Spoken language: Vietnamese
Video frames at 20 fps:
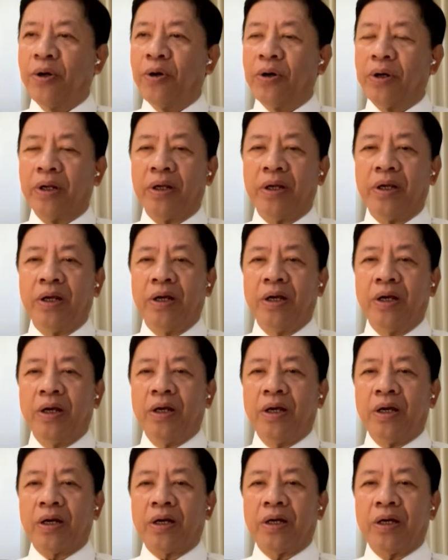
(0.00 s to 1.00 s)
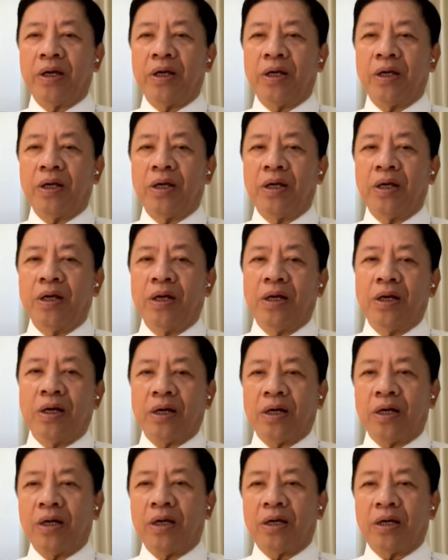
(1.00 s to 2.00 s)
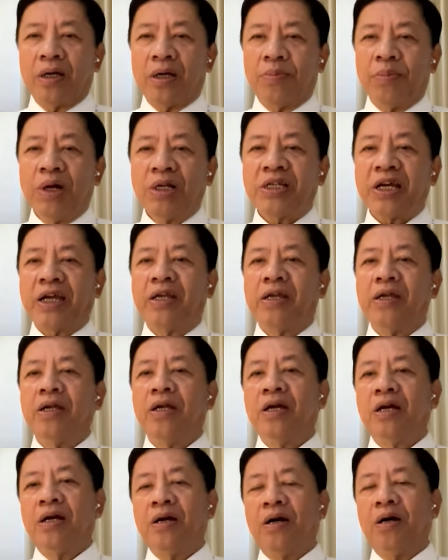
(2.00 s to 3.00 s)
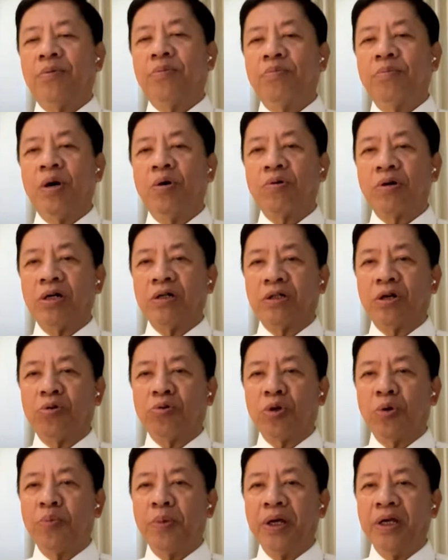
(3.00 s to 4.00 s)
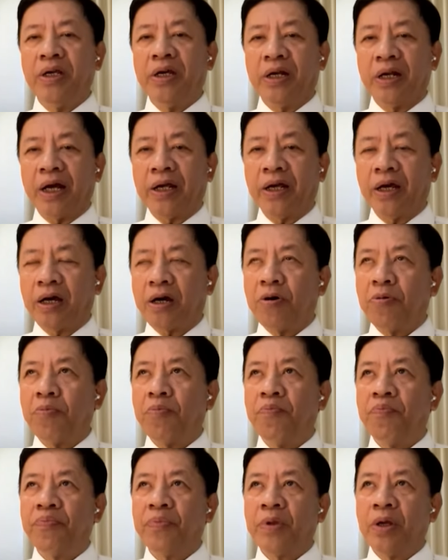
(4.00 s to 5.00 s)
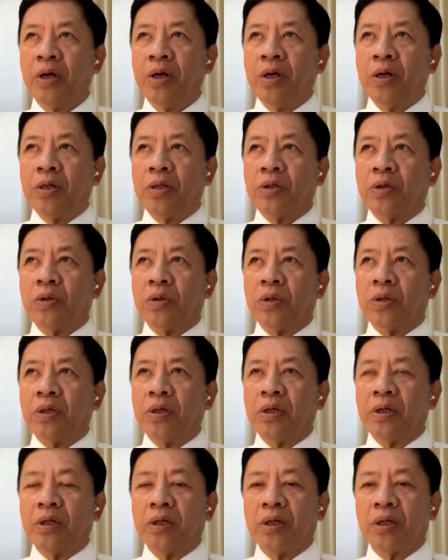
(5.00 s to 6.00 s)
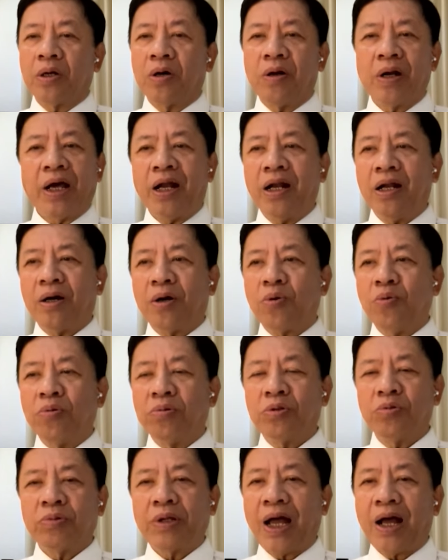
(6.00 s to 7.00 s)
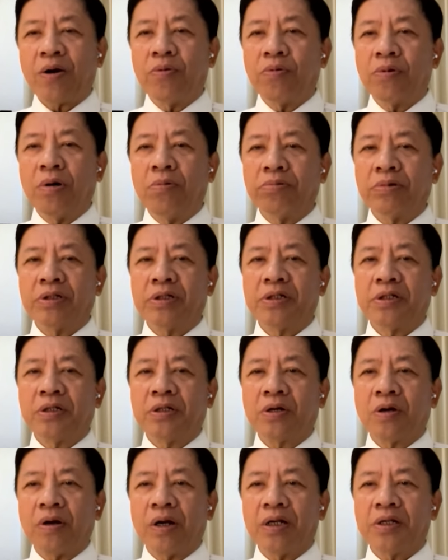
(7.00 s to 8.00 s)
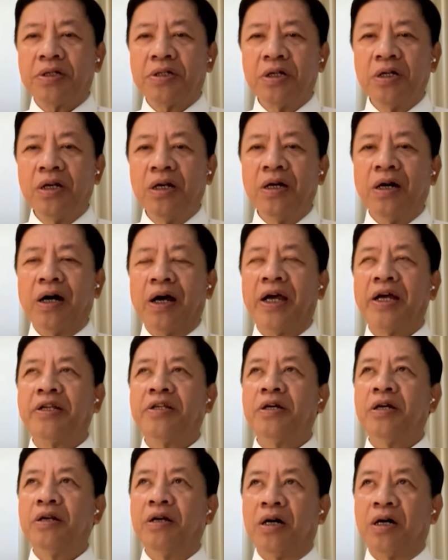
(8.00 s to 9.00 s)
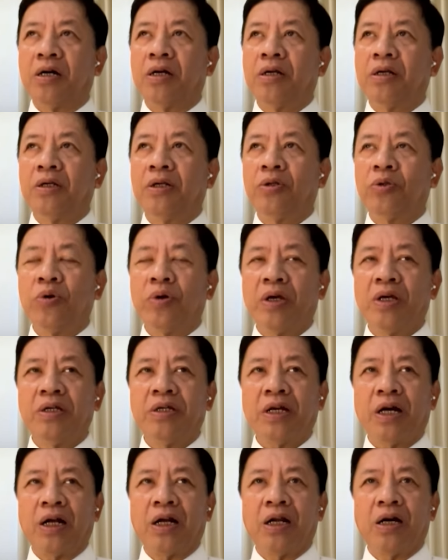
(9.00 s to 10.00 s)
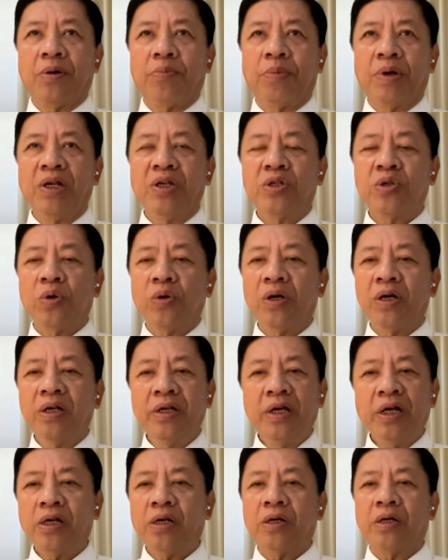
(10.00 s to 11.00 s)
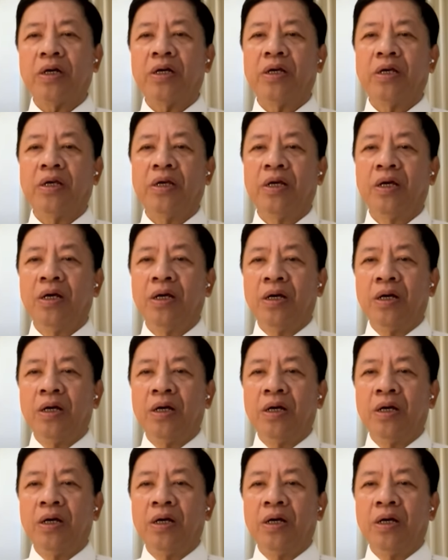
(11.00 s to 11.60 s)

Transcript: thay đổi cái cái cái bức tranh à, bầu cử tổng thống Mỹ hiện nay hay không rồi có lẽ là cũng chúng ta cũng không chưa lường hết trước được nhưng tôi nghĩ rằng là biến số lớn nhất ở đây